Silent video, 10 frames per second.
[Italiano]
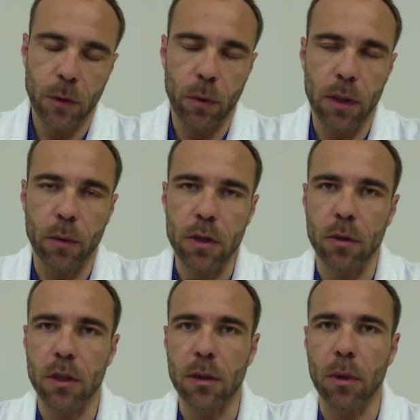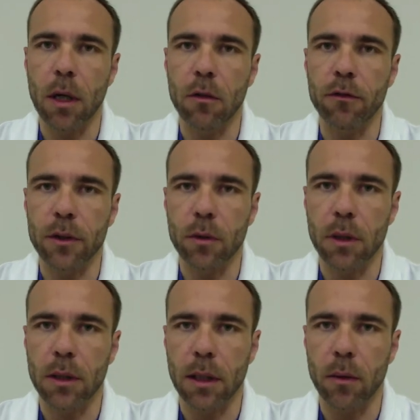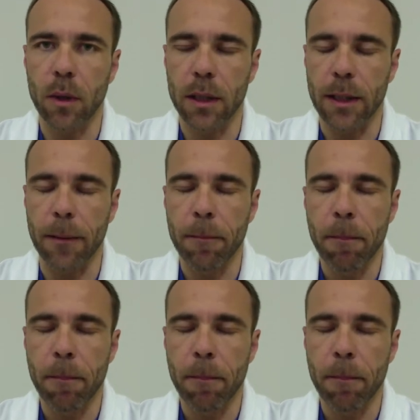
Quindi questo diciamo, è anche un fattore di tranquillità.